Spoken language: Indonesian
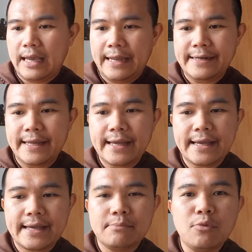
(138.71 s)

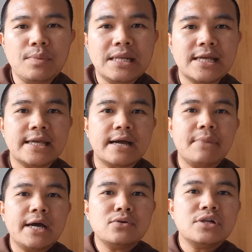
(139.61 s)
ada mobilnya yang
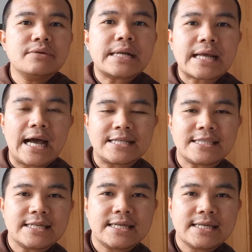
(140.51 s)
baru
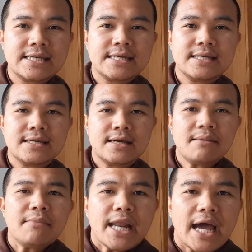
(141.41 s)
diberkati.
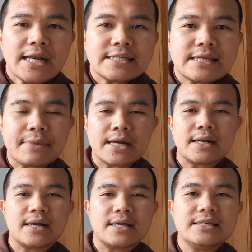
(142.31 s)
Mana ada
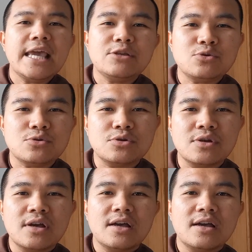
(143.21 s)
zaman Yesus
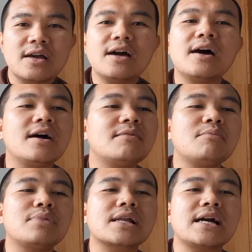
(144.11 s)
eh,
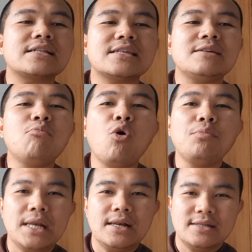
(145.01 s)
memberkati
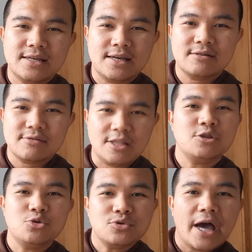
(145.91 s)
mobil ya.
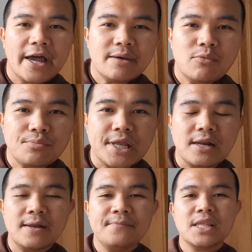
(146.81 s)
Tentu tak ada
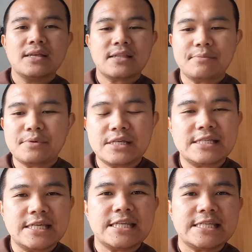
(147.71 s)
mobil.
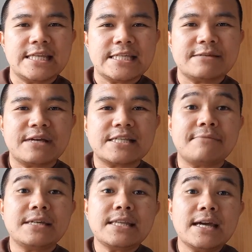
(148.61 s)
Tapi jenis-jenis semacam
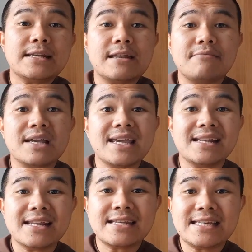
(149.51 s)
ini adalah bagian
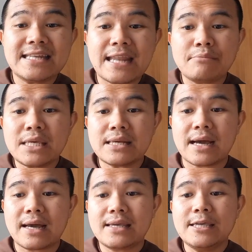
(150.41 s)
dari
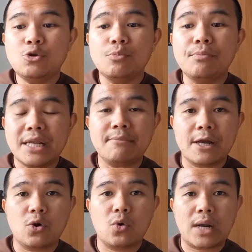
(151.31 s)
dinamika hidup
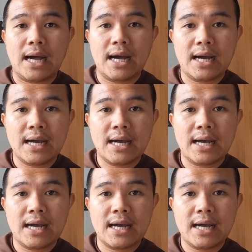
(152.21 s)
beriman orang.